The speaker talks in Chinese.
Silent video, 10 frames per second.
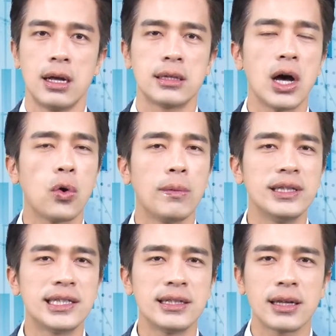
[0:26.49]
那我
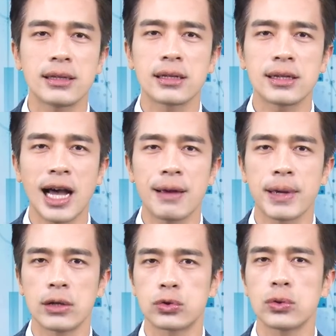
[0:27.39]
们今年的代
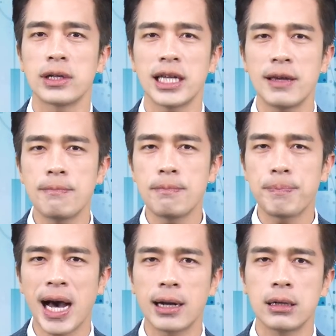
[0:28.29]
表作，银
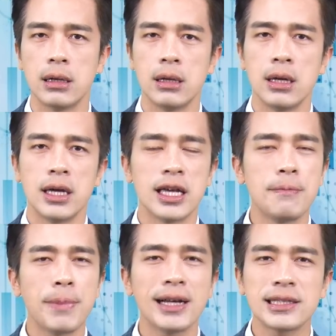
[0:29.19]
邦。
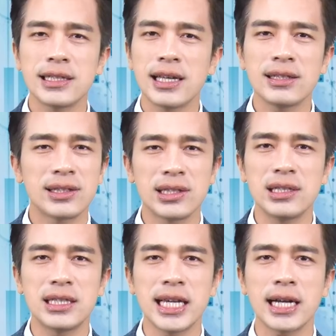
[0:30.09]
银邦今天是
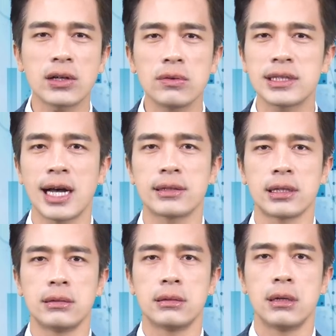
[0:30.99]
直接攻涨
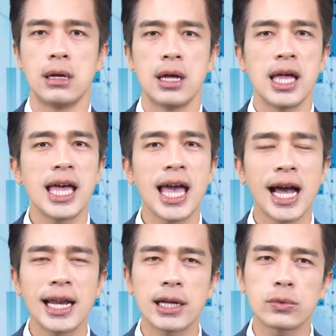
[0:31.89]

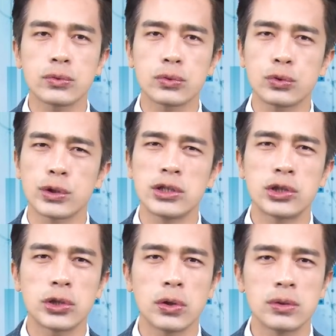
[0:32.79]
停，AI 类股族群
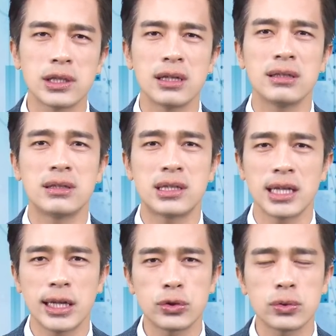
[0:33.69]
修正
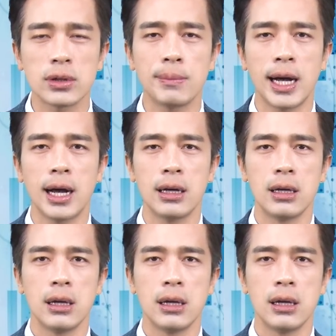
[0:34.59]
结束了吗？